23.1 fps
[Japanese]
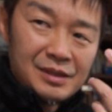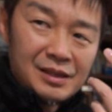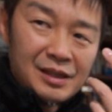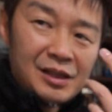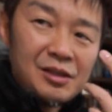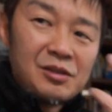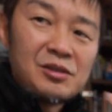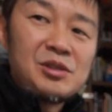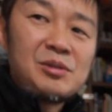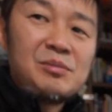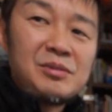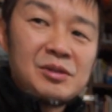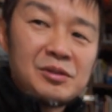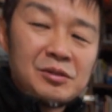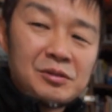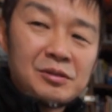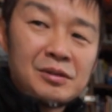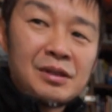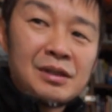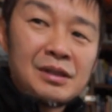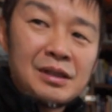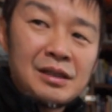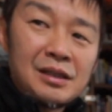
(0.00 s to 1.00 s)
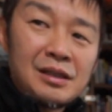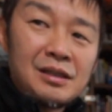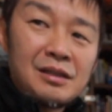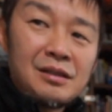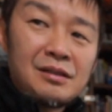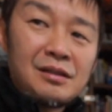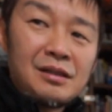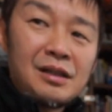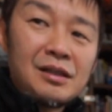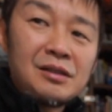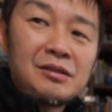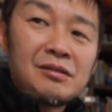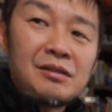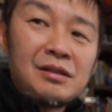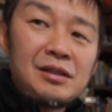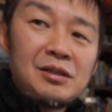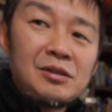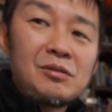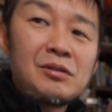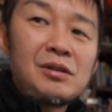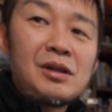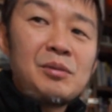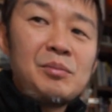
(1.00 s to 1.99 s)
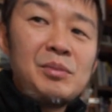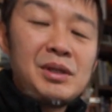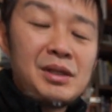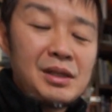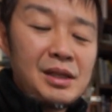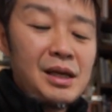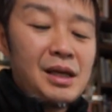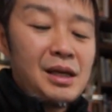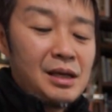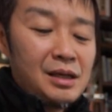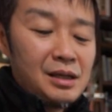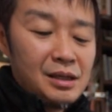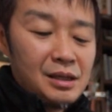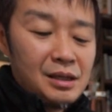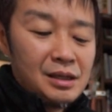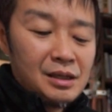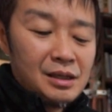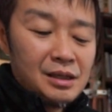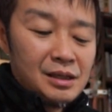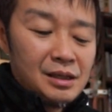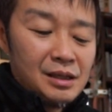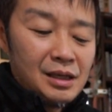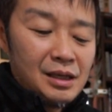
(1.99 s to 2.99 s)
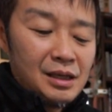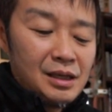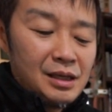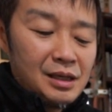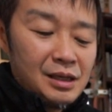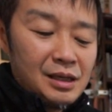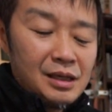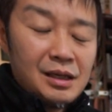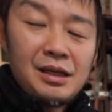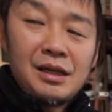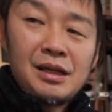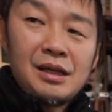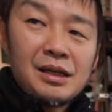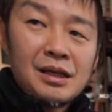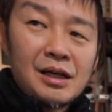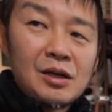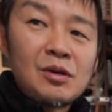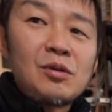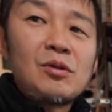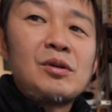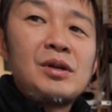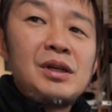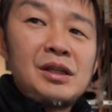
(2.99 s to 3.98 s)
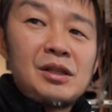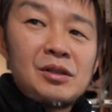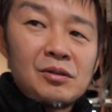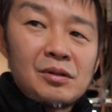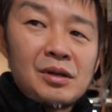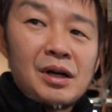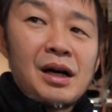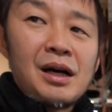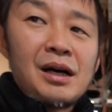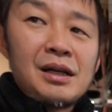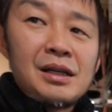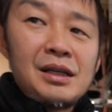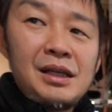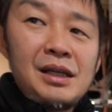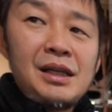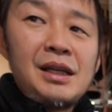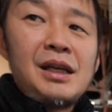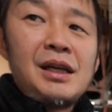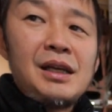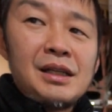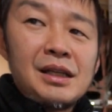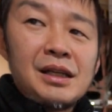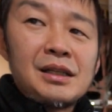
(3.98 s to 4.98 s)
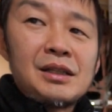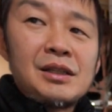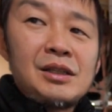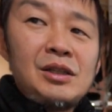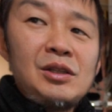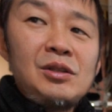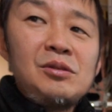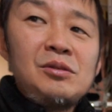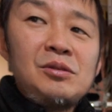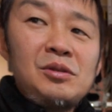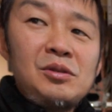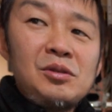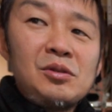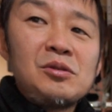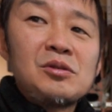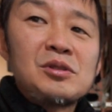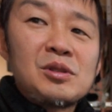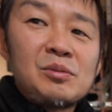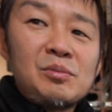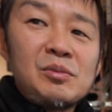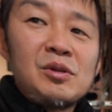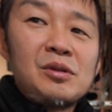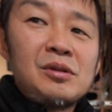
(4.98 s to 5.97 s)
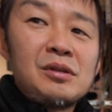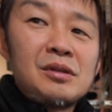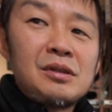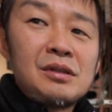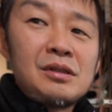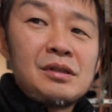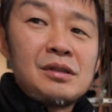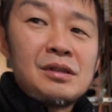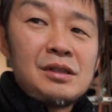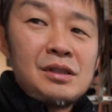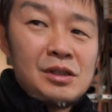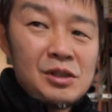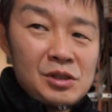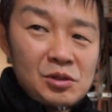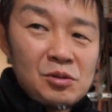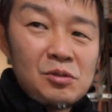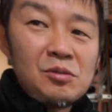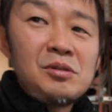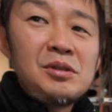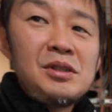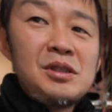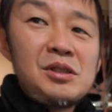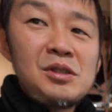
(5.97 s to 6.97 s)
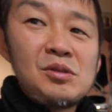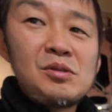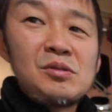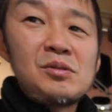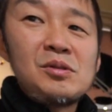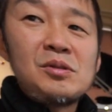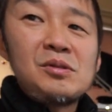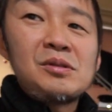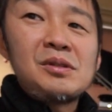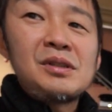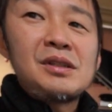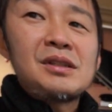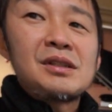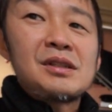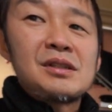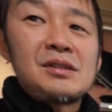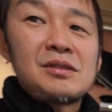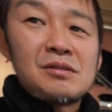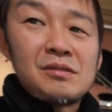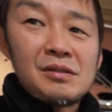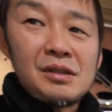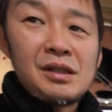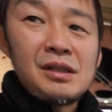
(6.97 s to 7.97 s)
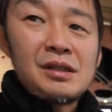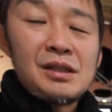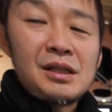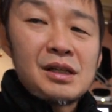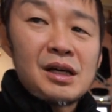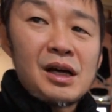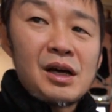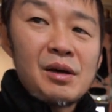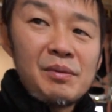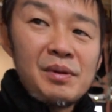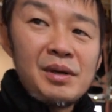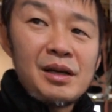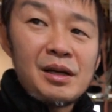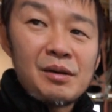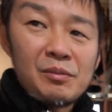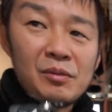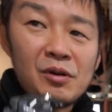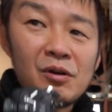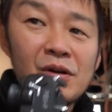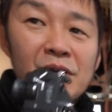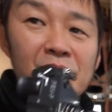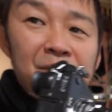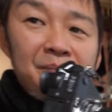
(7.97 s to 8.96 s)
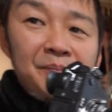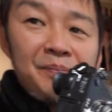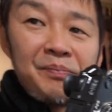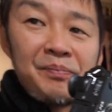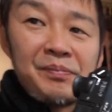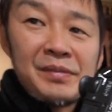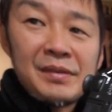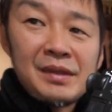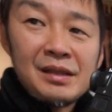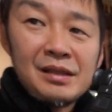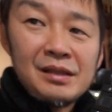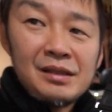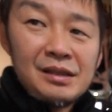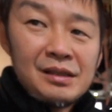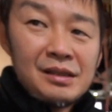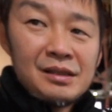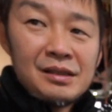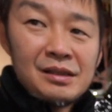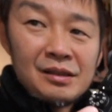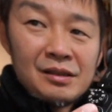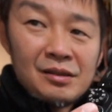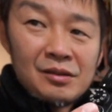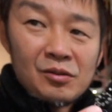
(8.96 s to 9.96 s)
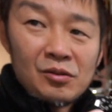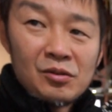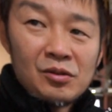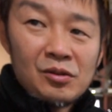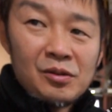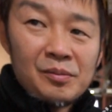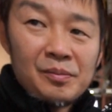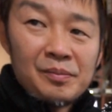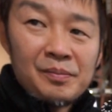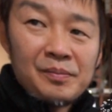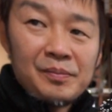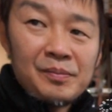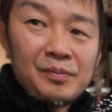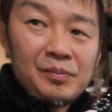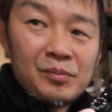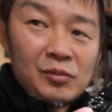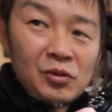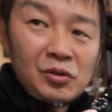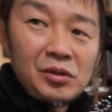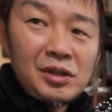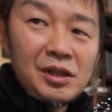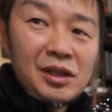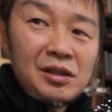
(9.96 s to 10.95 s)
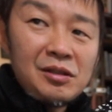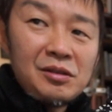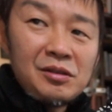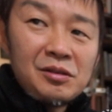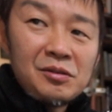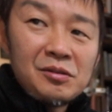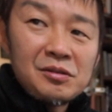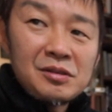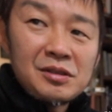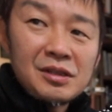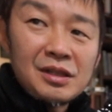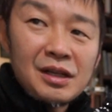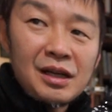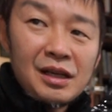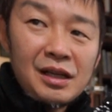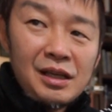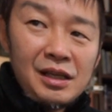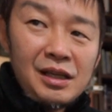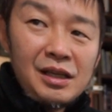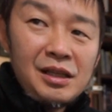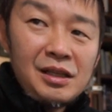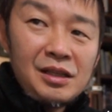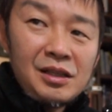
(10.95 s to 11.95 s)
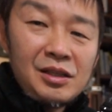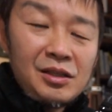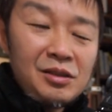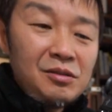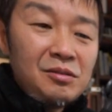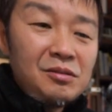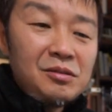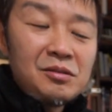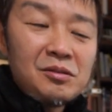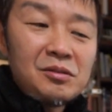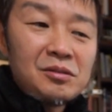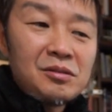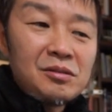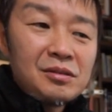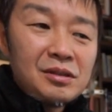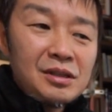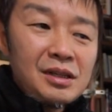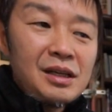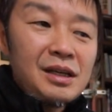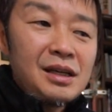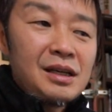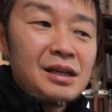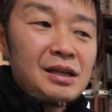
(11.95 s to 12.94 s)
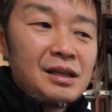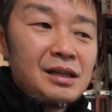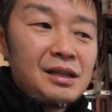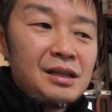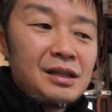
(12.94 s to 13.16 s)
楽しむことができるあとは人が見て、えー、かっこいいとか綺麗だっていう要素も非常に重要なんですよねでカメラもこの持ってる様子がいいっていうことで